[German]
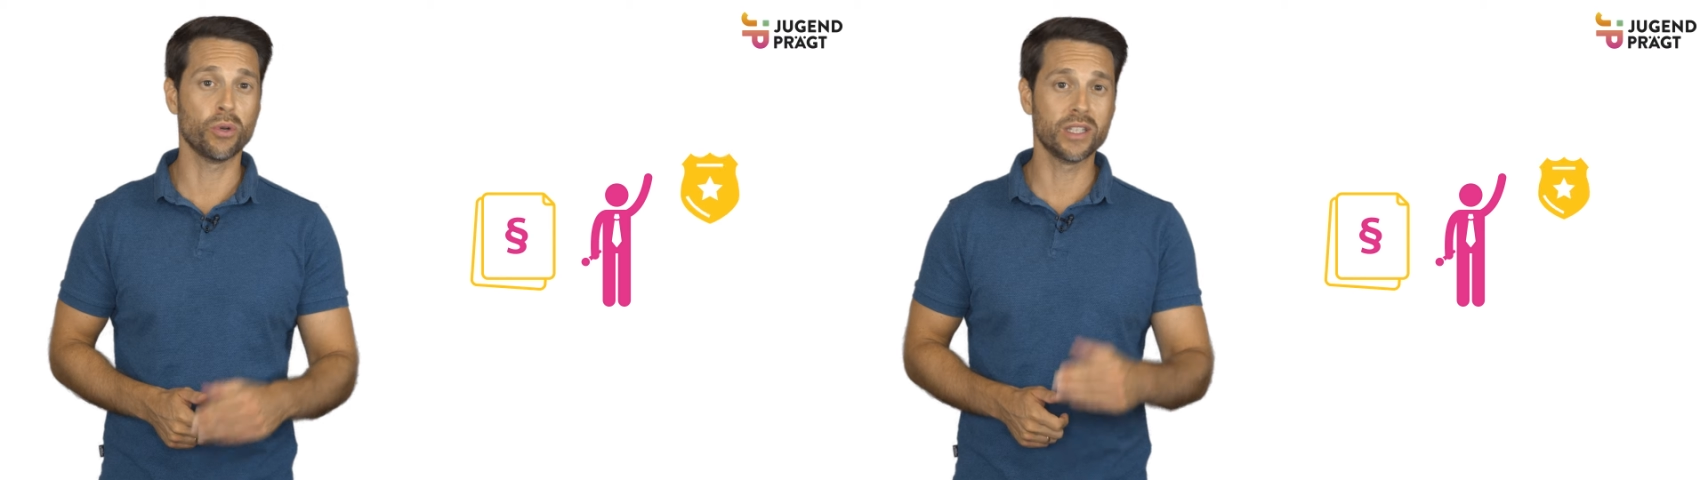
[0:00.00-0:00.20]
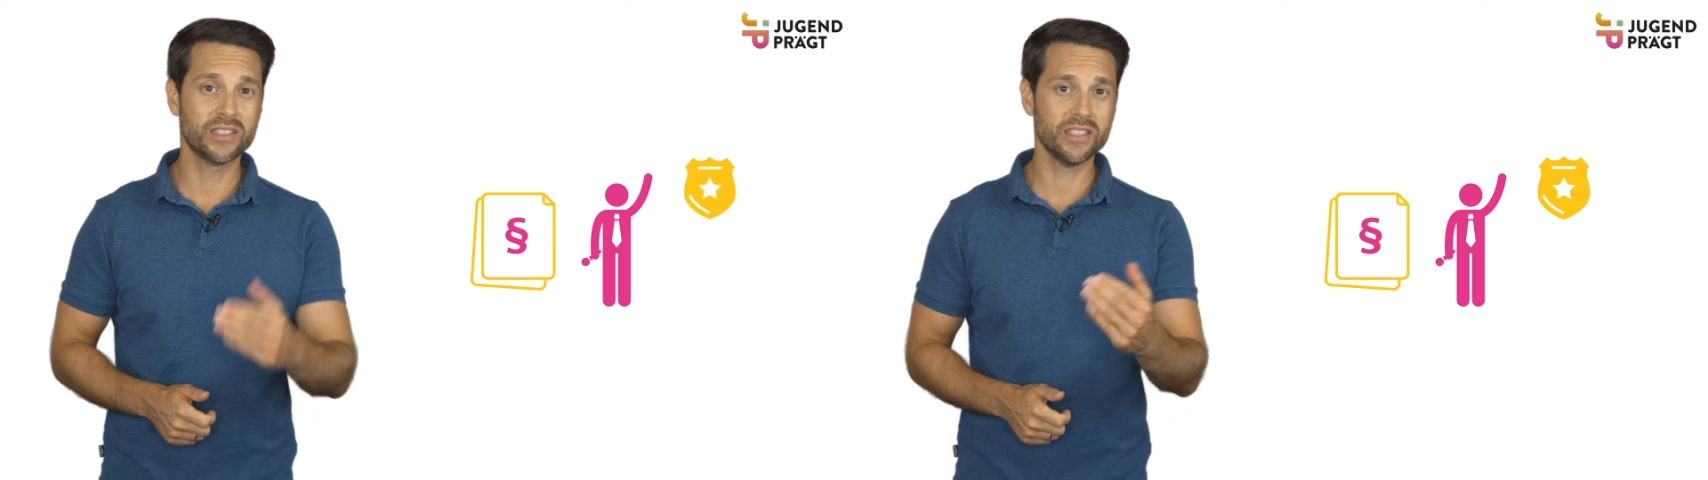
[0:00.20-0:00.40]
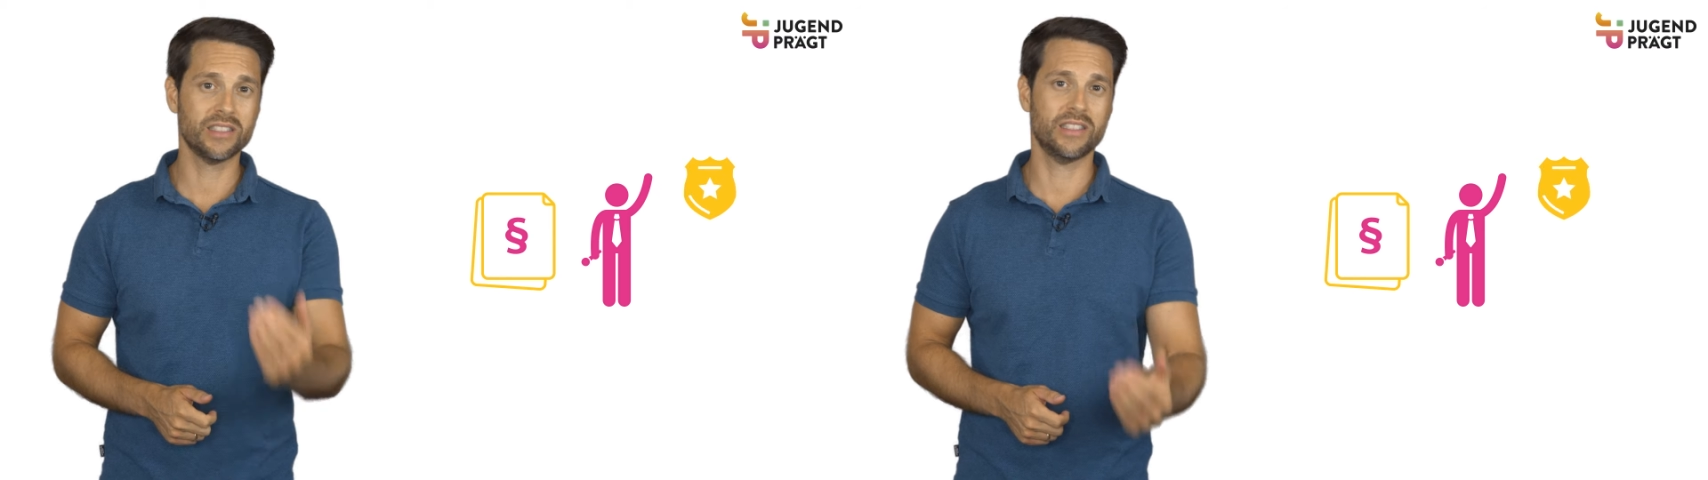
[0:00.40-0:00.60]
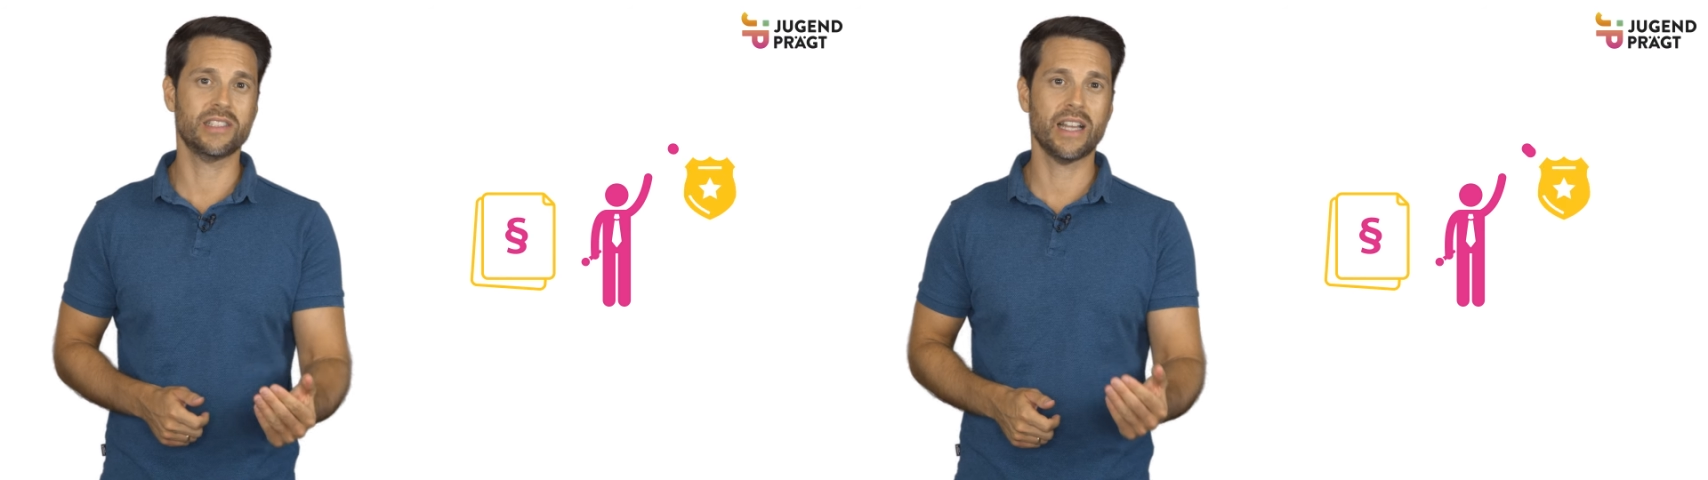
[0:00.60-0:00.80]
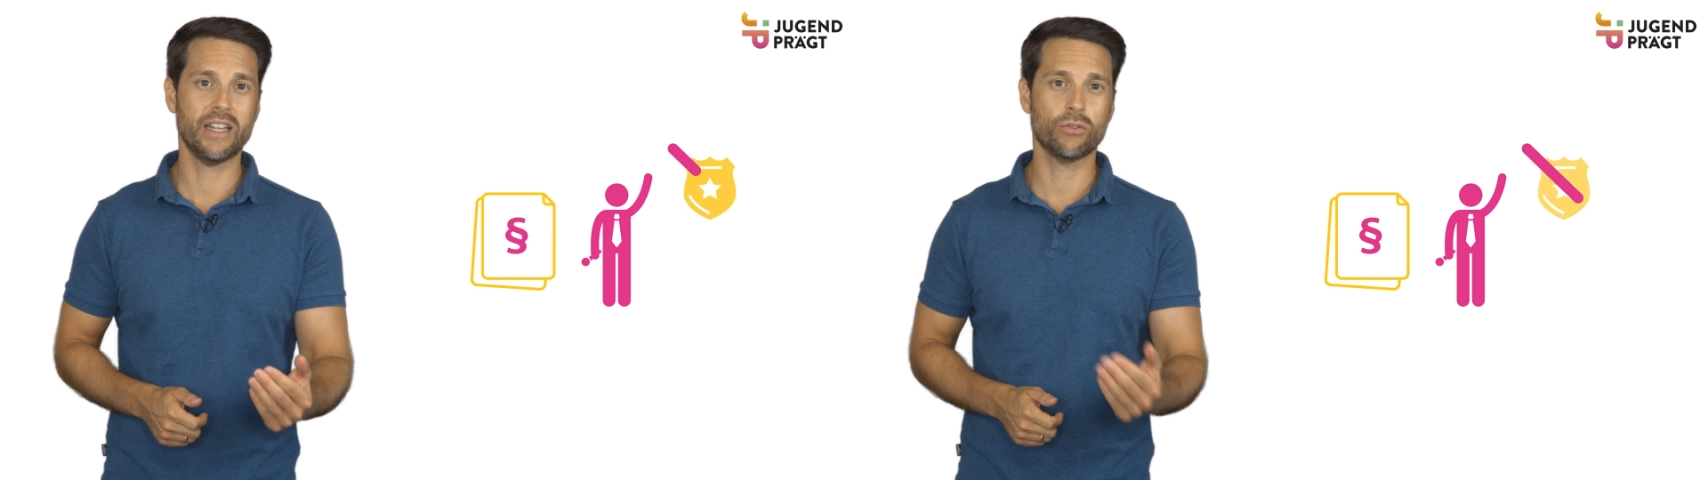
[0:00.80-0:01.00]
Polizistin
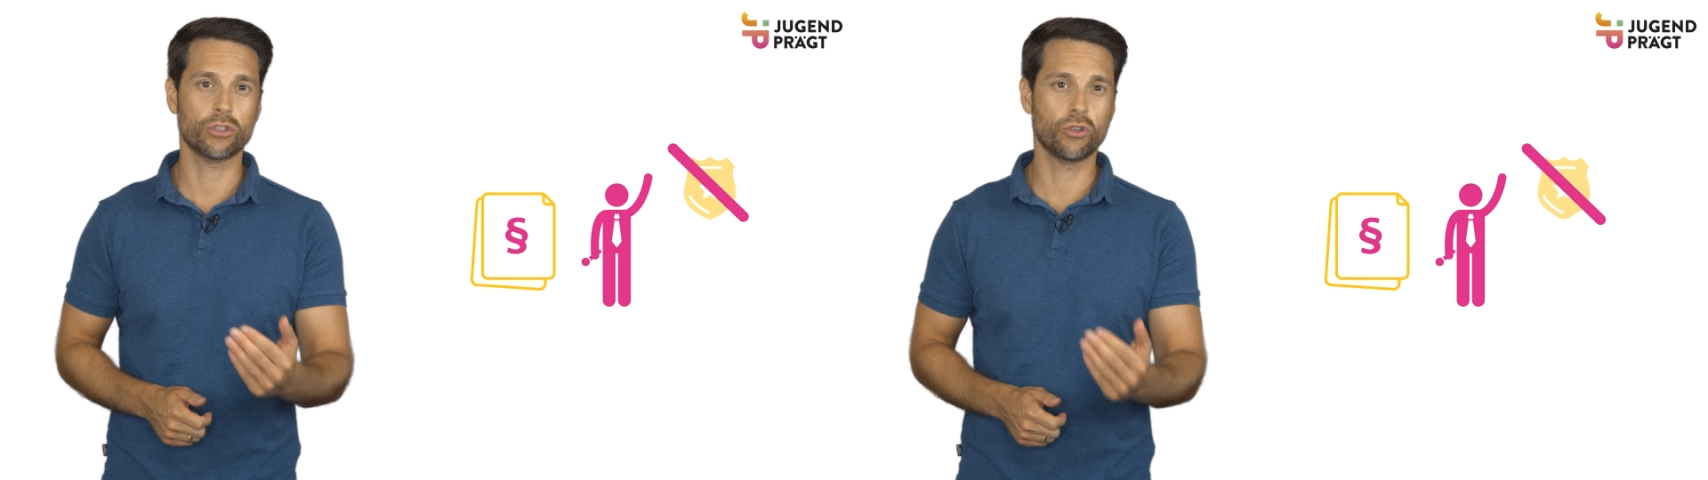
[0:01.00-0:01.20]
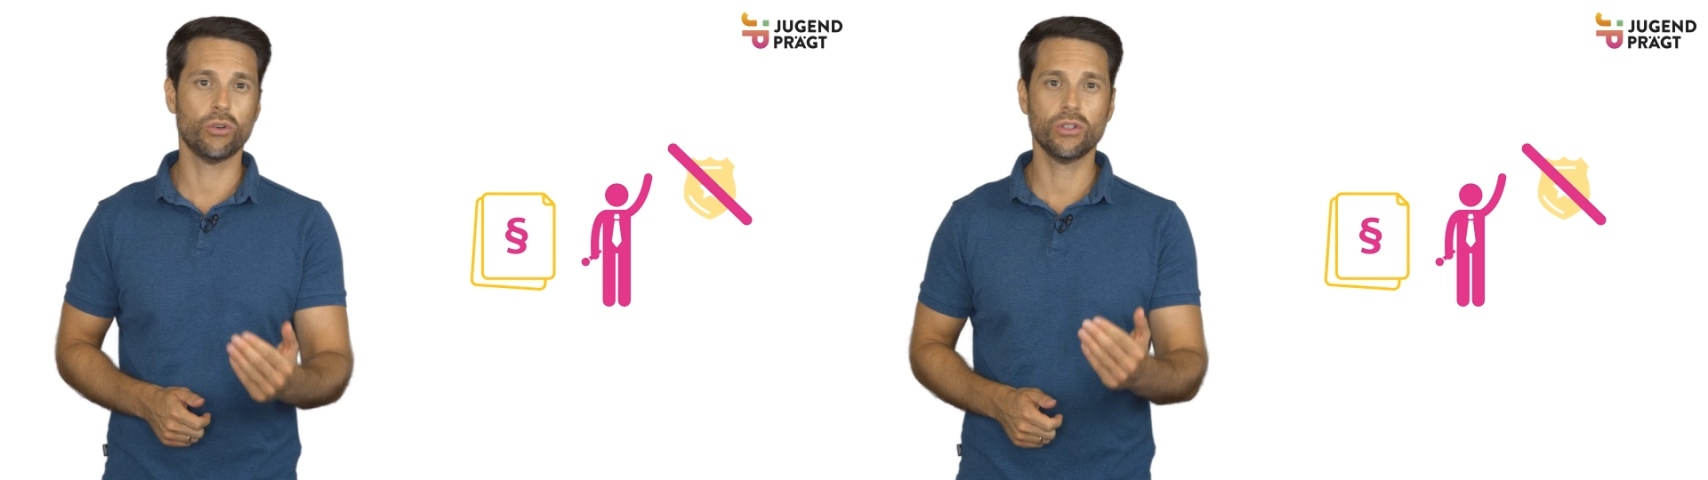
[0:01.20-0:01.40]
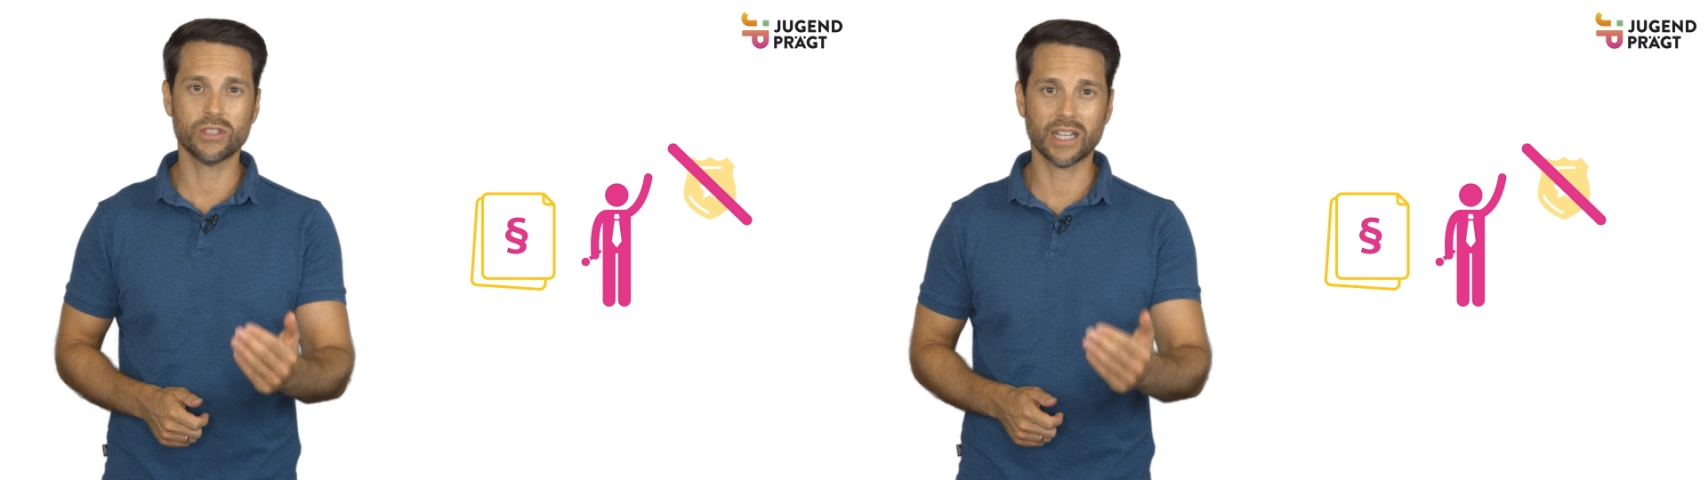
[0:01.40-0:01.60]
sein und gucken,